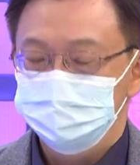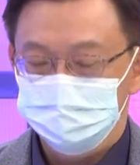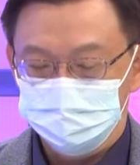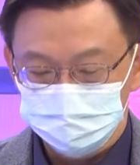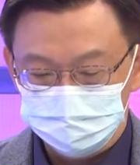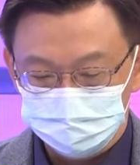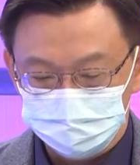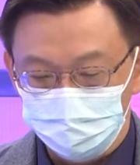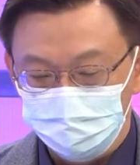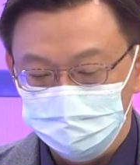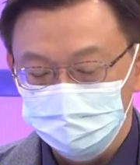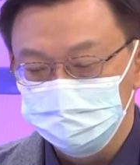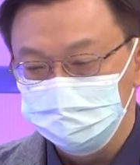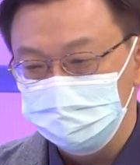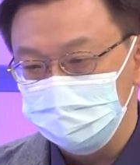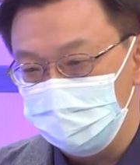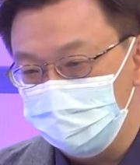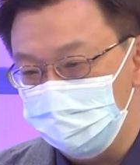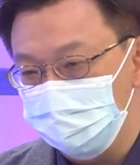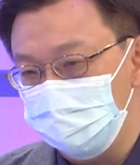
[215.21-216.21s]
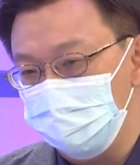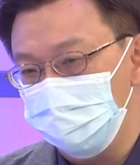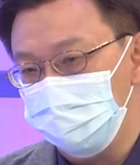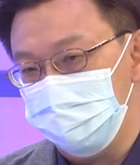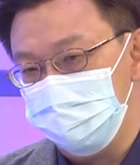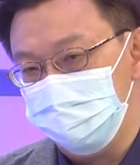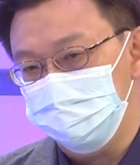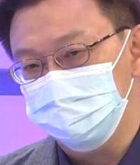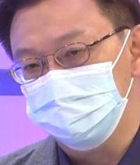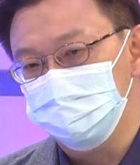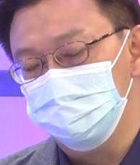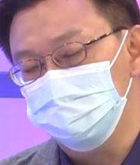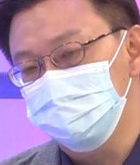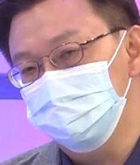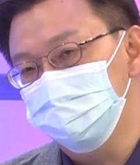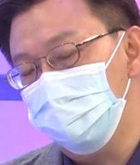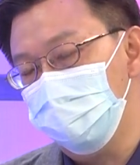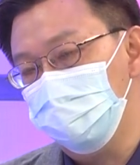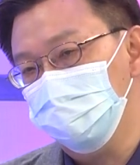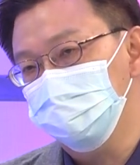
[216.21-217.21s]
นะตัวหนึ่งที่เขามองหาเลยก็
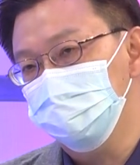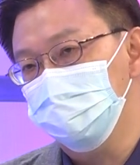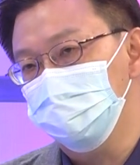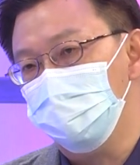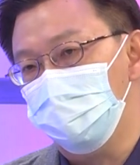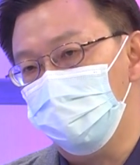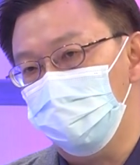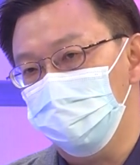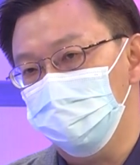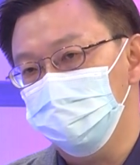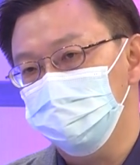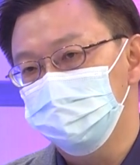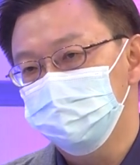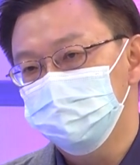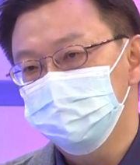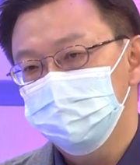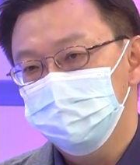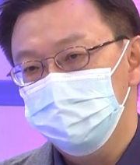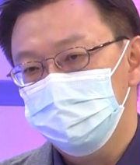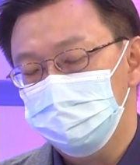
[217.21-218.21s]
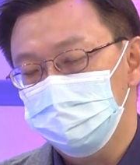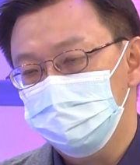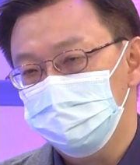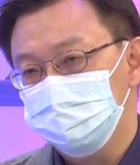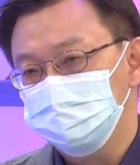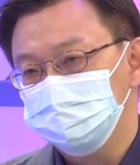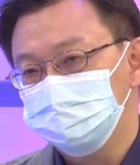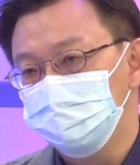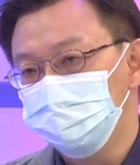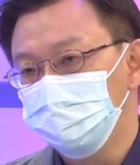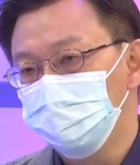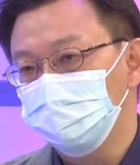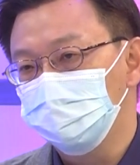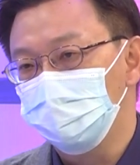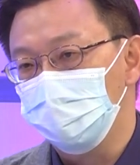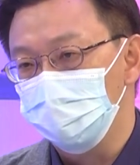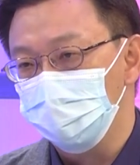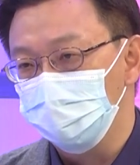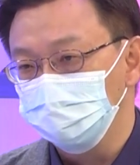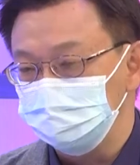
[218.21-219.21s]
คือมองเรื่องของจำนว
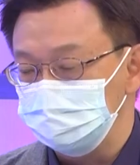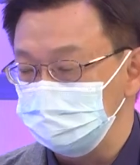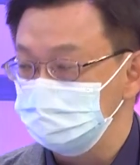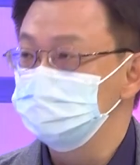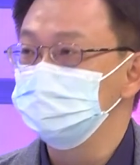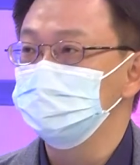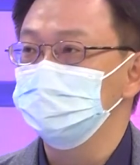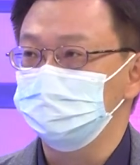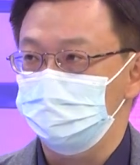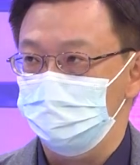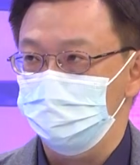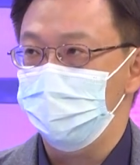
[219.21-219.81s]
นของคนติดเชื้อต่